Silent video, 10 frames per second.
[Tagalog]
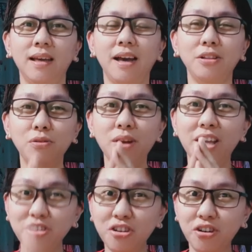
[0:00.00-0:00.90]

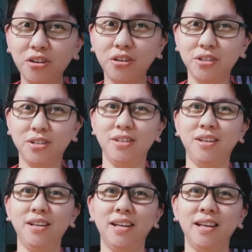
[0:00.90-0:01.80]
Katulad nyo,
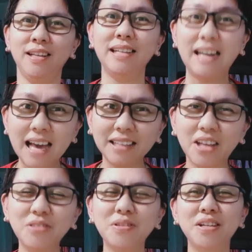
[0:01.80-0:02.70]

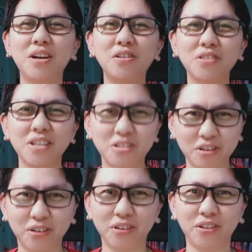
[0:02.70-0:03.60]
na-lockdown din ako
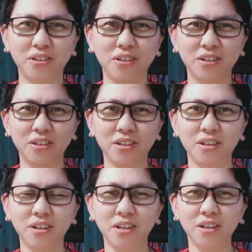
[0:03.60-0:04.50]
dito.
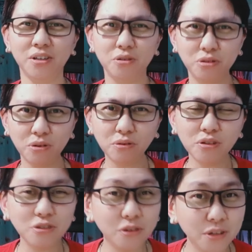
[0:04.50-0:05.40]
Gustong
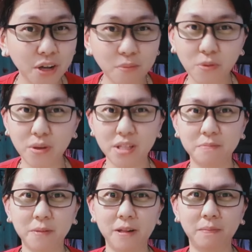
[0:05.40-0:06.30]
gusto ko na umuwi
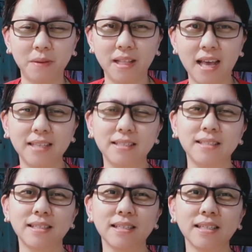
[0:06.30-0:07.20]
ng
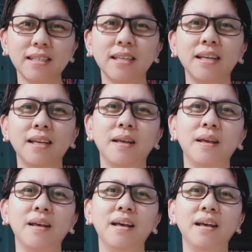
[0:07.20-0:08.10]
Pilipinas.
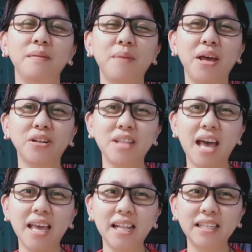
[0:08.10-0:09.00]
Pero
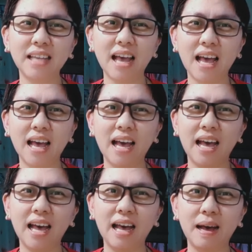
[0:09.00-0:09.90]
dahil sa
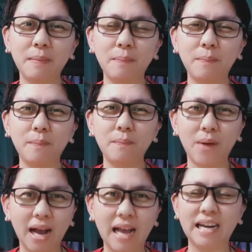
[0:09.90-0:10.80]

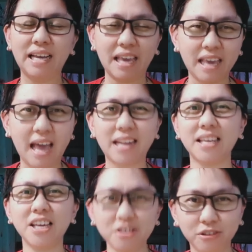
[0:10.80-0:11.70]
mga
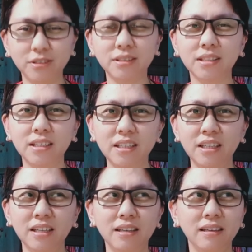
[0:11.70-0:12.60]
nangyayari ngayon,
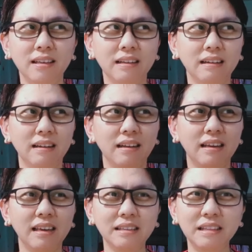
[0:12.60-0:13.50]

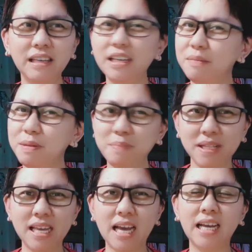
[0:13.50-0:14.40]
hindi kami
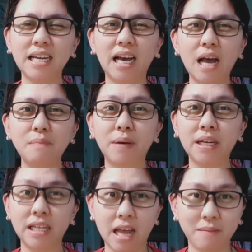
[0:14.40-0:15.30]
pinayagan ng
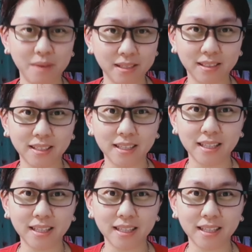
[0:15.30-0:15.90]
company namin.